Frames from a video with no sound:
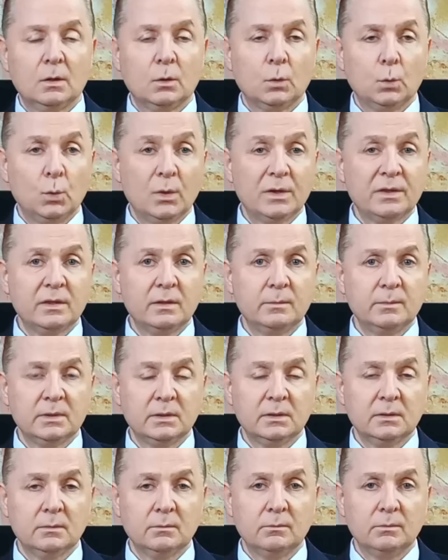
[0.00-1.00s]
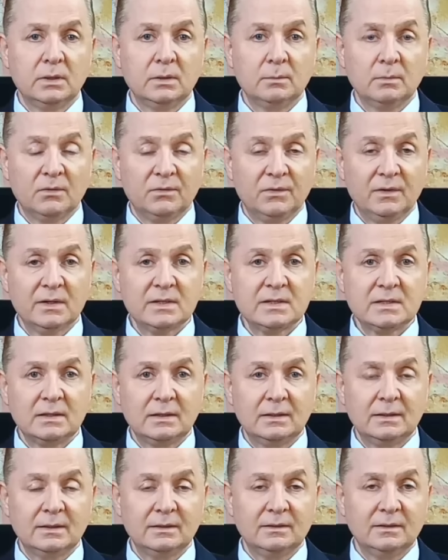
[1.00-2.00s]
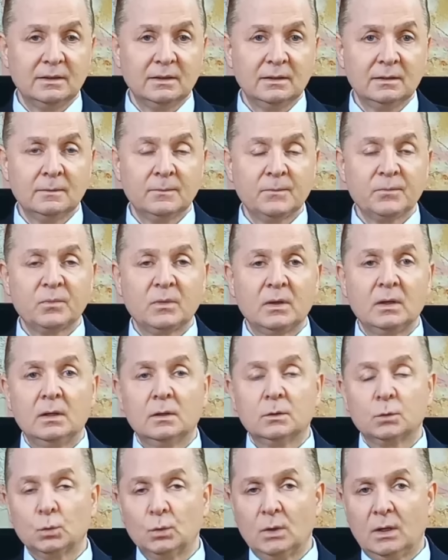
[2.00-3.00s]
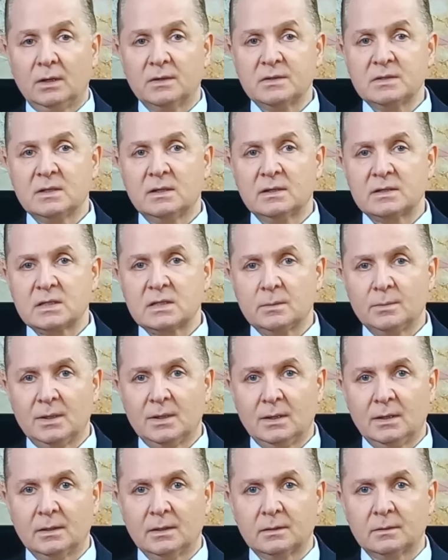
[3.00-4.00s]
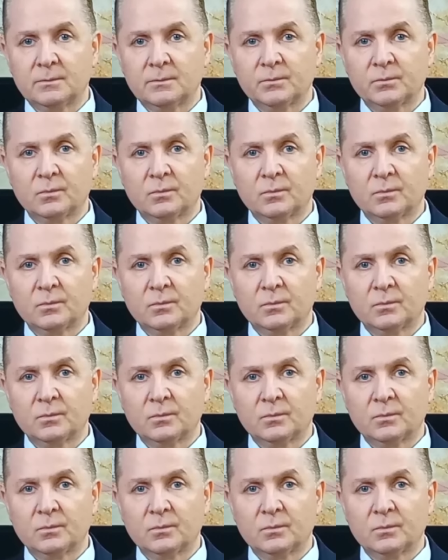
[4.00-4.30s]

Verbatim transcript: وذمة بمفاصل اليدين تلاحظها صباحا